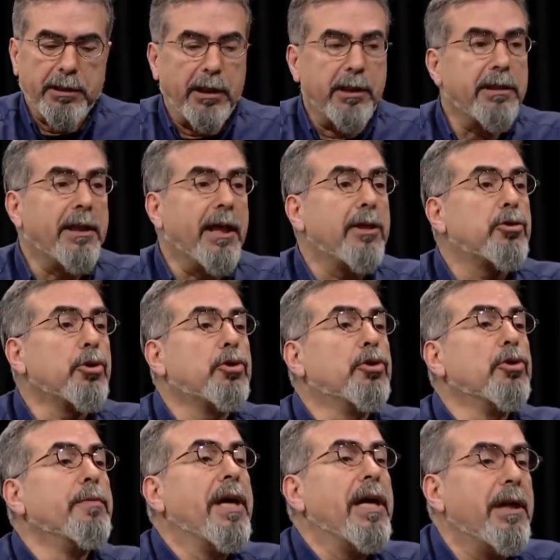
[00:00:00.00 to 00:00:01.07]
Niye
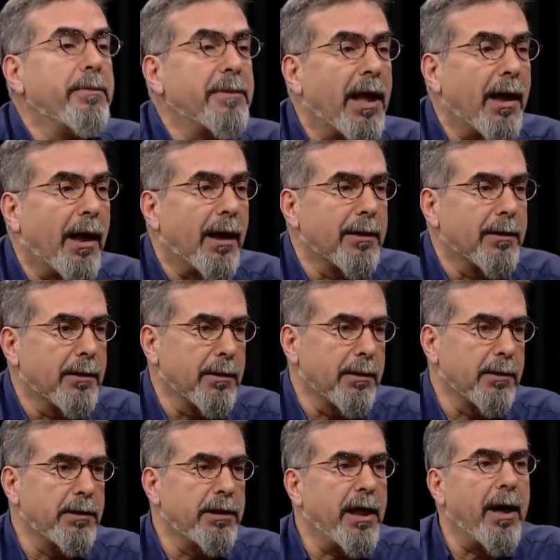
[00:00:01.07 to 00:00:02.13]
çocuğumu elimden aldı?
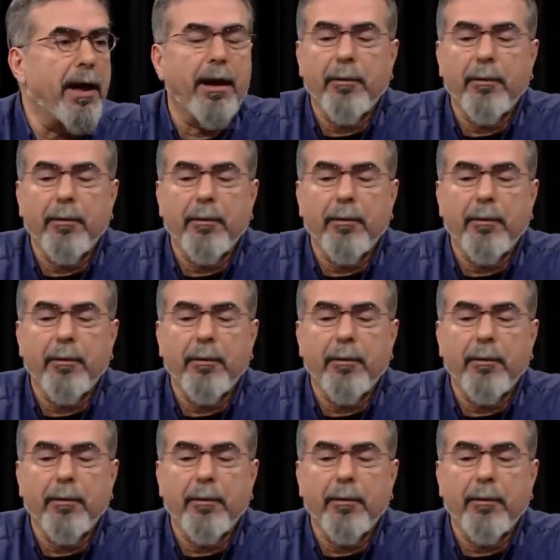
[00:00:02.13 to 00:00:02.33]
Niye